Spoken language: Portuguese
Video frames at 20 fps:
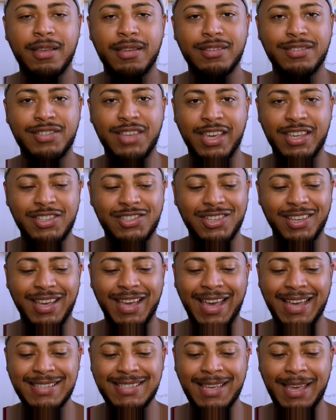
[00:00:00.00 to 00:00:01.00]
Gente,
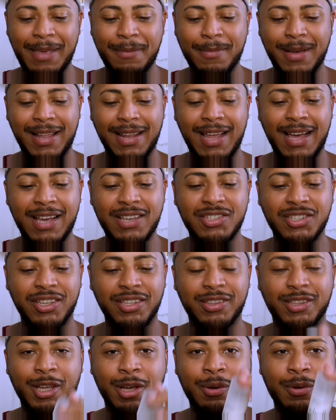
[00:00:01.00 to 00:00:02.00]
essa é a embalagem,
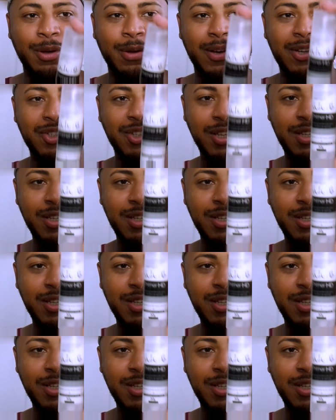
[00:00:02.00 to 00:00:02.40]
então. Eu achei